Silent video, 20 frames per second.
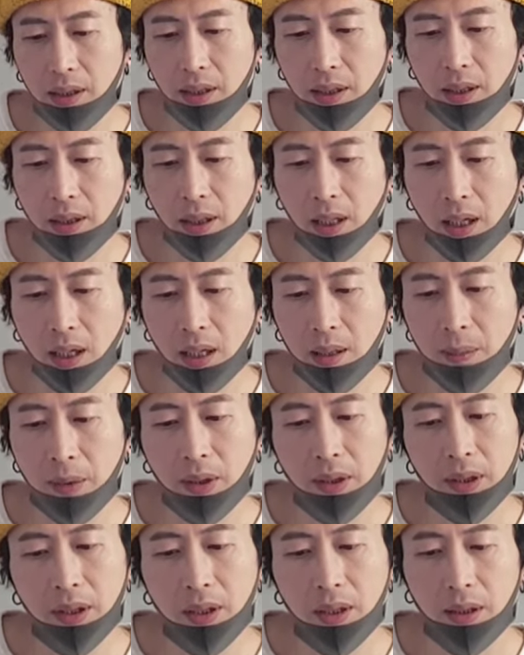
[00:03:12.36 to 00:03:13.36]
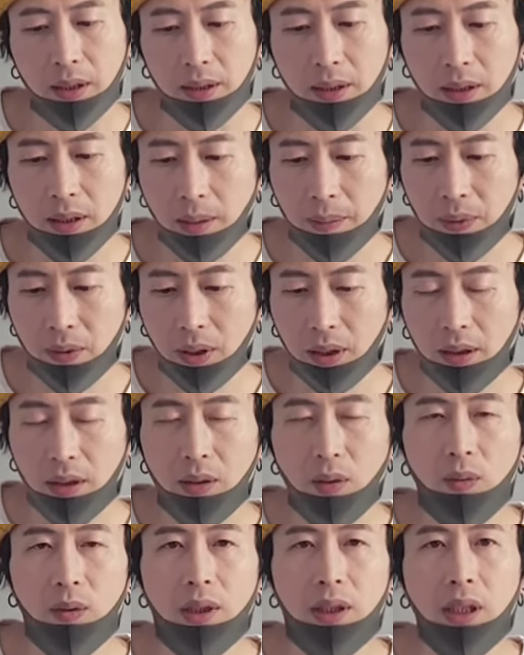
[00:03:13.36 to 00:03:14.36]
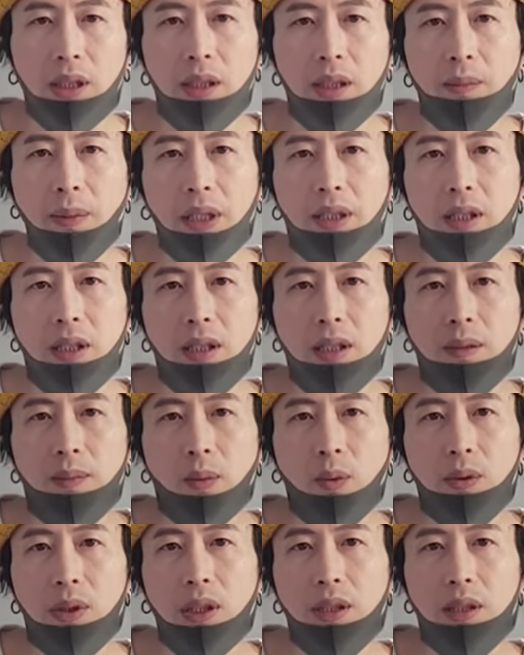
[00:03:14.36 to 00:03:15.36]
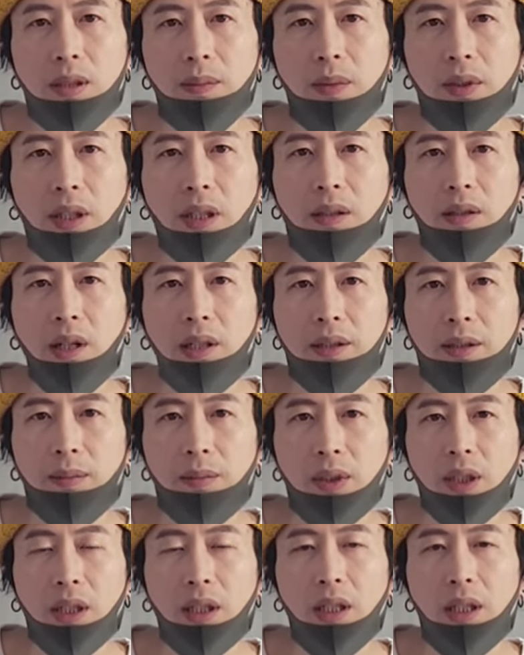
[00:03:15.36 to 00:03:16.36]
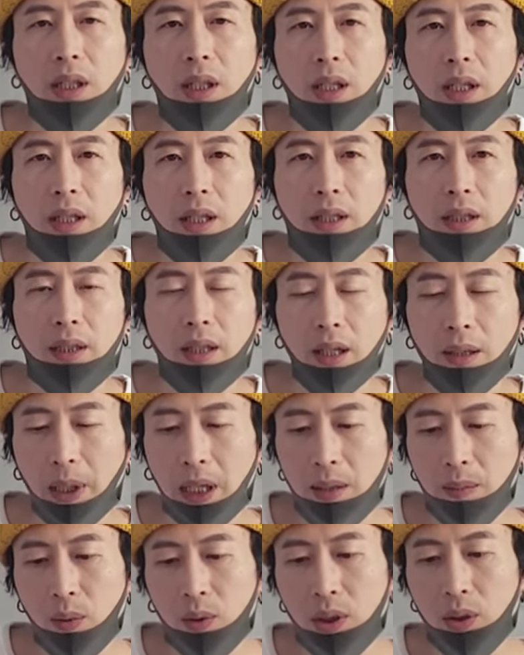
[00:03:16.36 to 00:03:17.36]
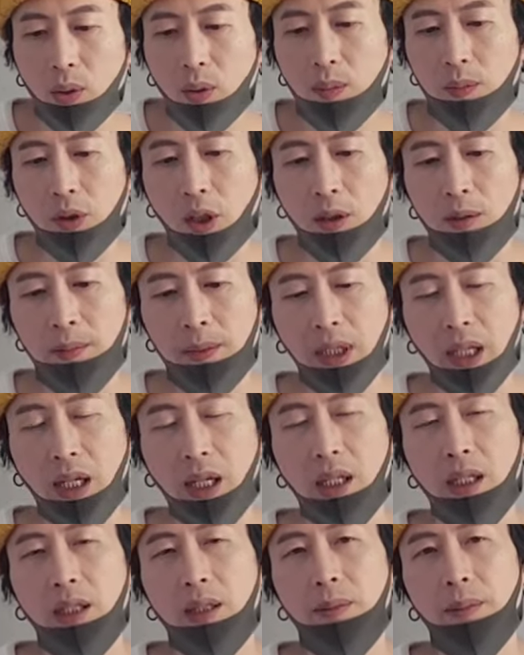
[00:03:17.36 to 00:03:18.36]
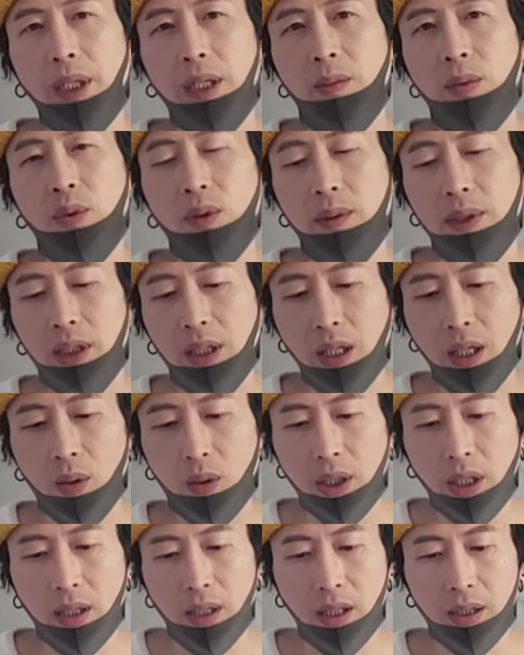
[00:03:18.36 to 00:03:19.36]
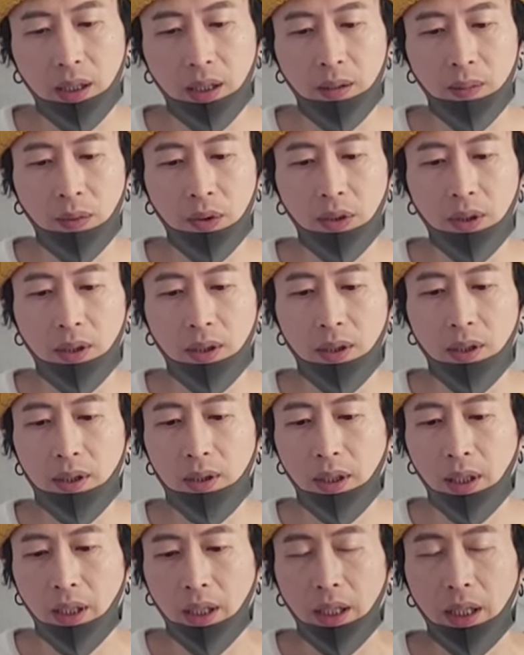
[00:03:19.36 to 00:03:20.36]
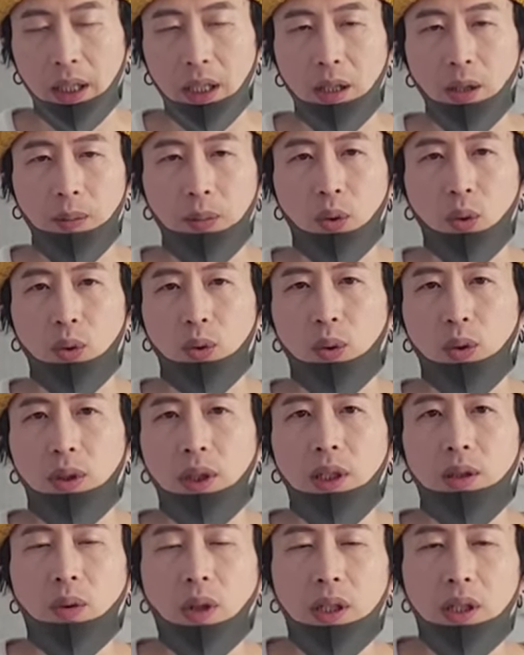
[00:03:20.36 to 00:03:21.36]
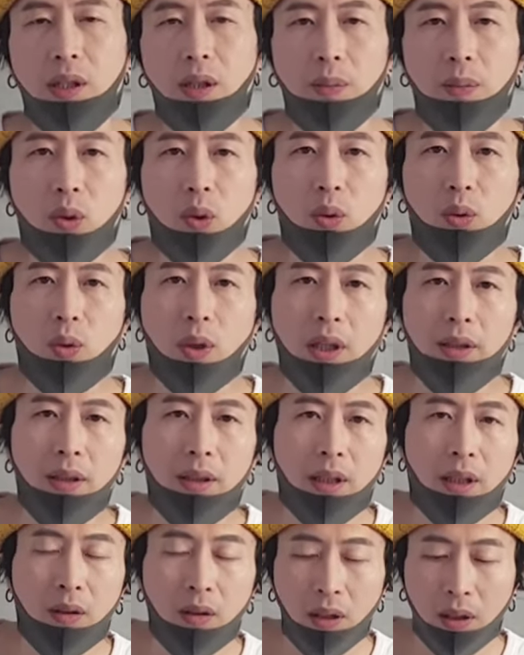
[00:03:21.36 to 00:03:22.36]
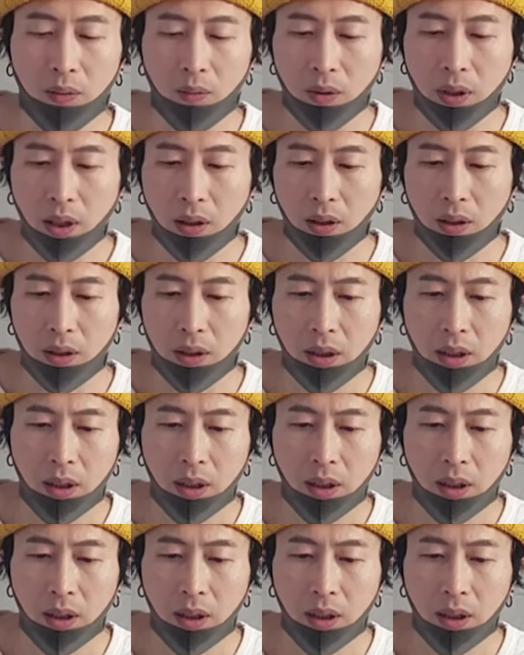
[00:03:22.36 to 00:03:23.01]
신는다 하면은 이 제품 같은 경우는 그냥 275 신으시면 될 것 같습니다. 내가 발볼이 좀 넓다, 발볼이 좀 있다고 생각하시는 분들은 1업 정도, 최소한 1업 정도 하셔야 될 것 같고요.